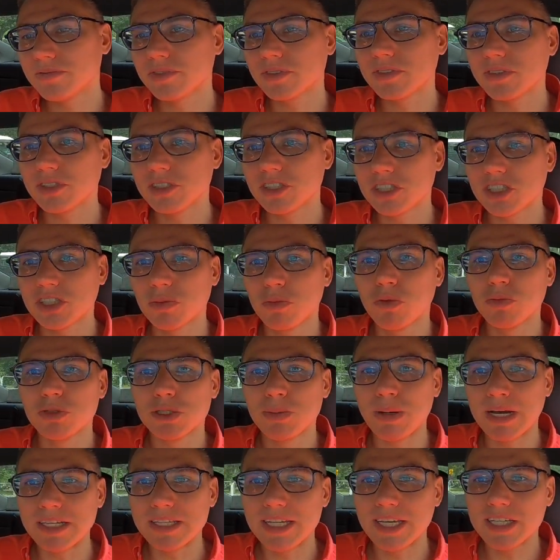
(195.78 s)
że to był
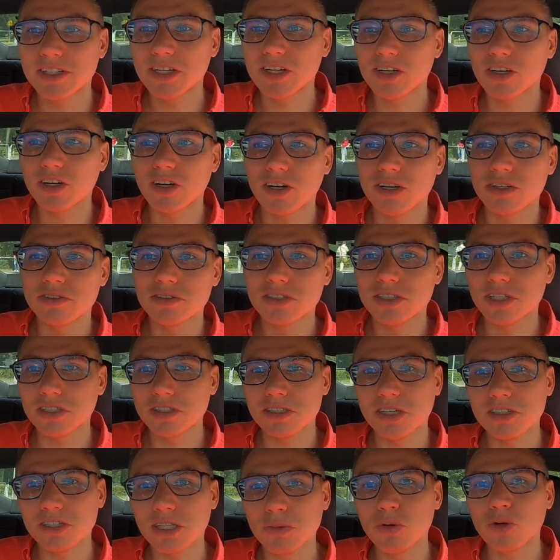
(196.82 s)
przypadek, tylko to,
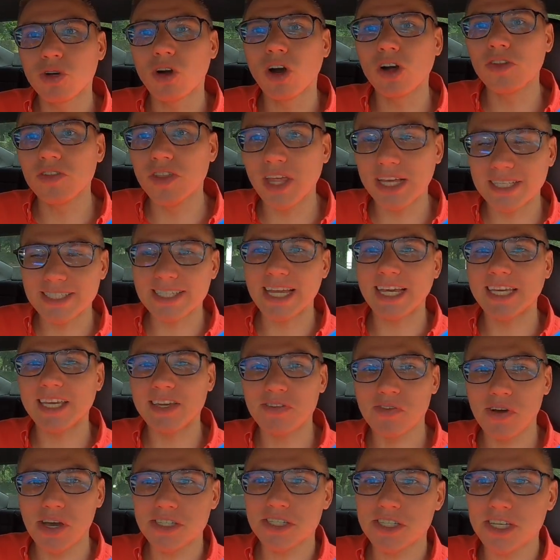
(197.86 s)
to, to był kontekst taki
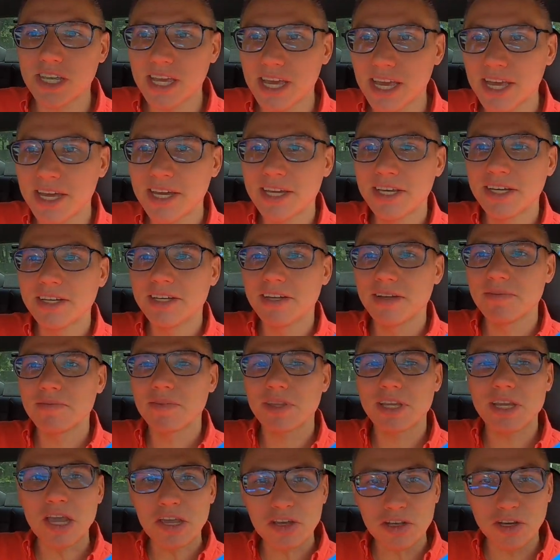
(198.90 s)
właśnie
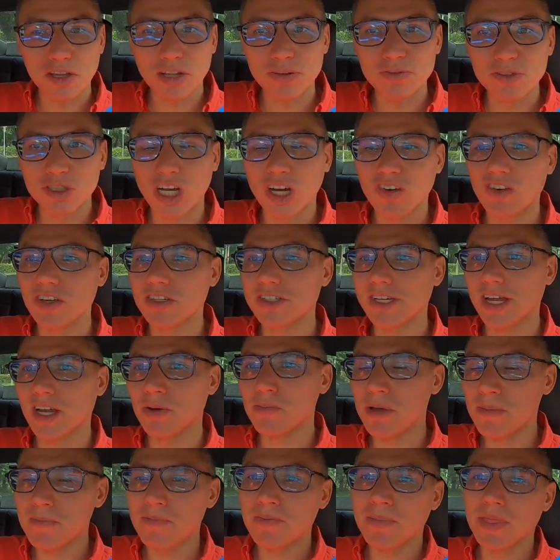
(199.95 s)
środowiskowy,
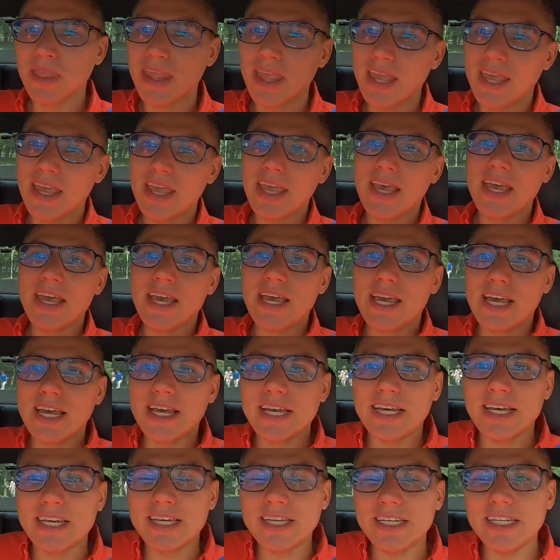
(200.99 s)
rzekłbym.
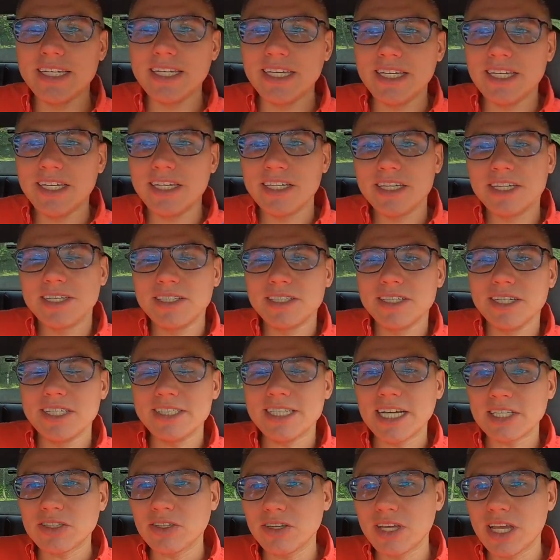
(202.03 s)
E, I, I
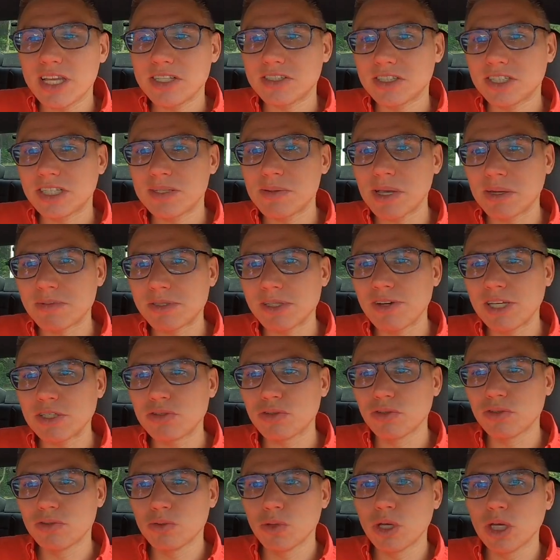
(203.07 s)
tak to jest, że jak przebywasz
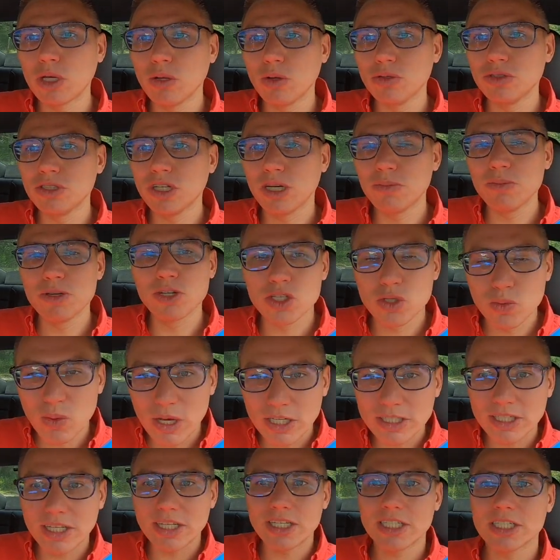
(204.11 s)
wśród złych ludzi, robisz
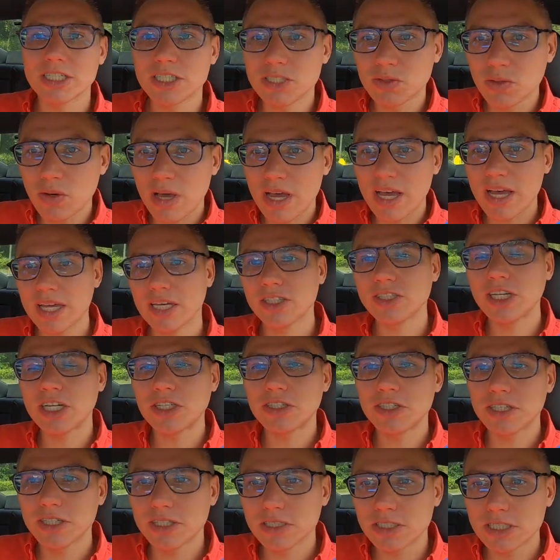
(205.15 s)
złe, złe
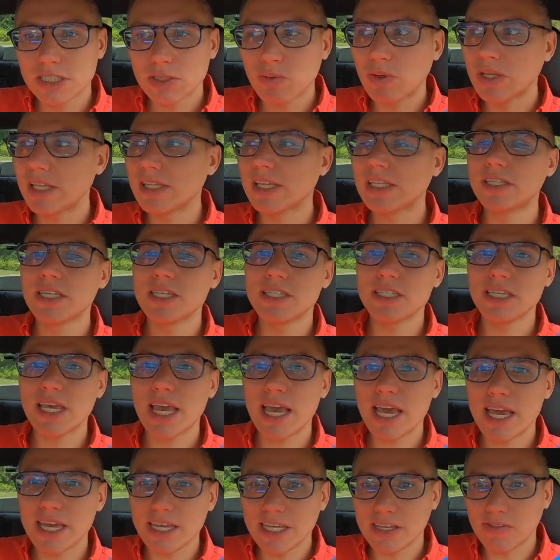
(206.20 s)
rzeczy, złe
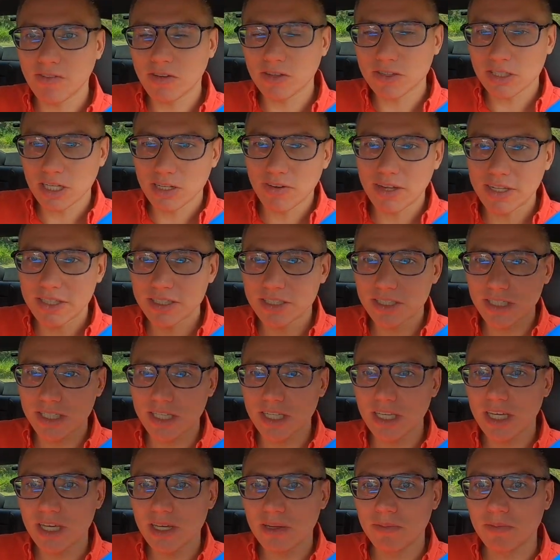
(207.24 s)
decyzje i w
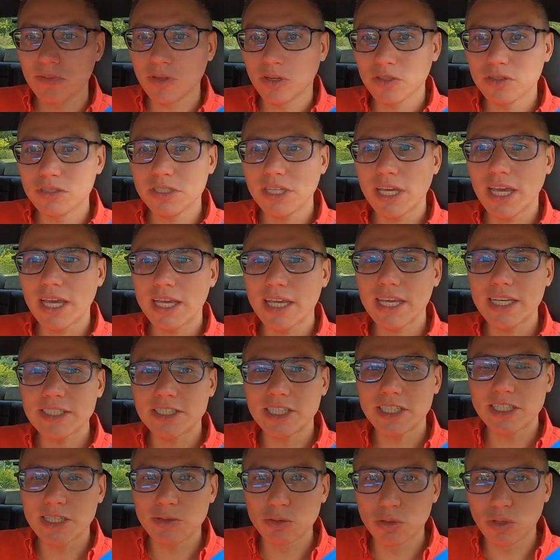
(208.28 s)
konsekwencji no nie
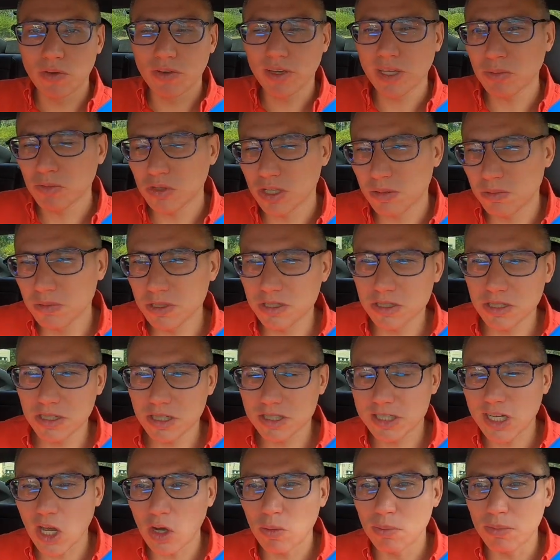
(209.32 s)
jesteś tym człowiekiem, którym byś
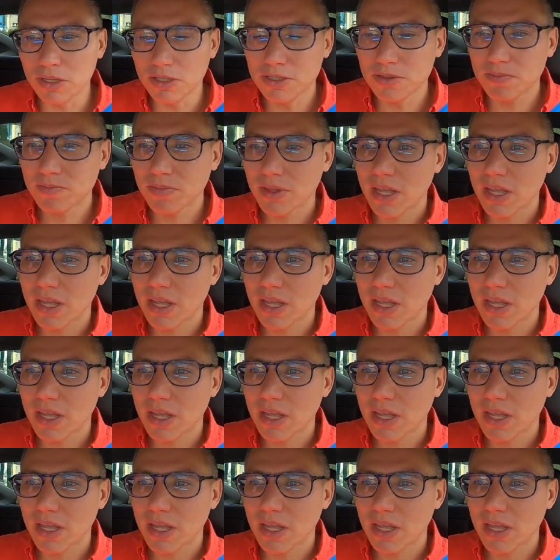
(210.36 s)
chciał być.